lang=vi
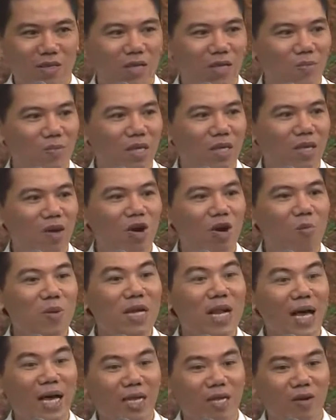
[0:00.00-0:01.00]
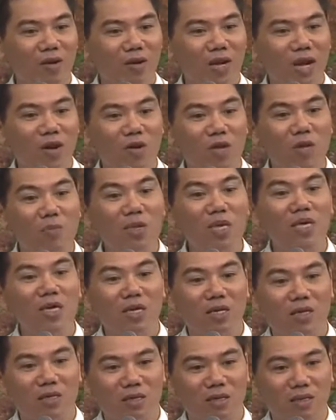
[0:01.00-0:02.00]
thì mình thấy họ bất hạnh, họ đang có những bi
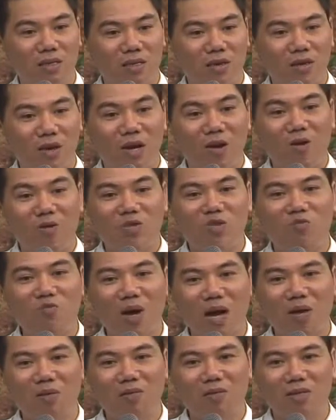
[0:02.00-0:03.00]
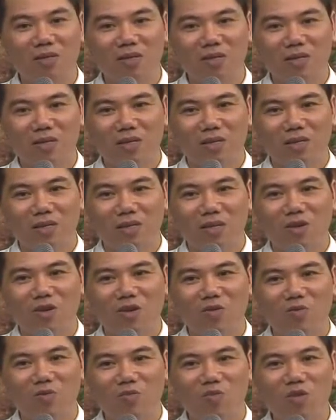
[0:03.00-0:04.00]
kịch, họ đang có dông bão, thì
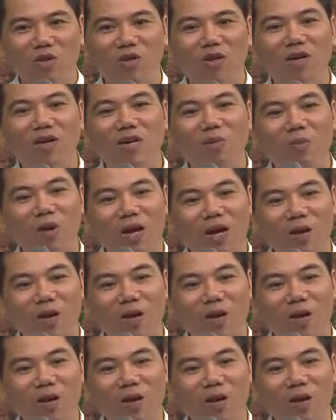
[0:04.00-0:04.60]
con muốn khởi một